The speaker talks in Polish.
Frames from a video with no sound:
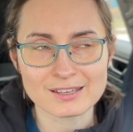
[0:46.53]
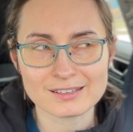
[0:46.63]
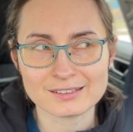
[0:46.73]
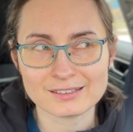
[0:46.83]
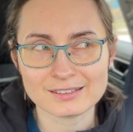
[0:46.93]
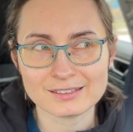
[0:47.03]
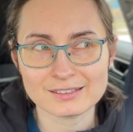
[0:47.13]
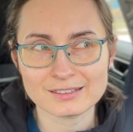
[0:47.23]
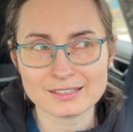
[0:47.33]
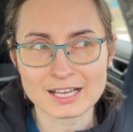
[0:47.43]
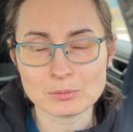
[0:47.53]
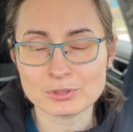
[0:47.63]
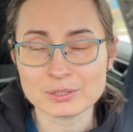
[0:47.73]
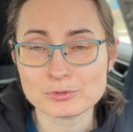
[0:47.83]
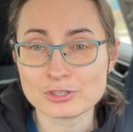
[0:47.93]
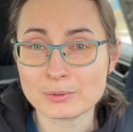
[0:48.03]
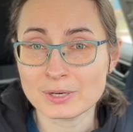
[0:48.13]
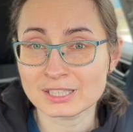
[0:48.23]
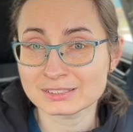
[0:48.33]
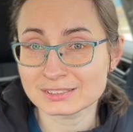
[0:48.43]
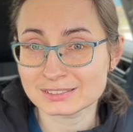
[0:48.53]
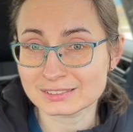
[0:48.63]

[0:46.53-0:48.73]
E, albo na przykład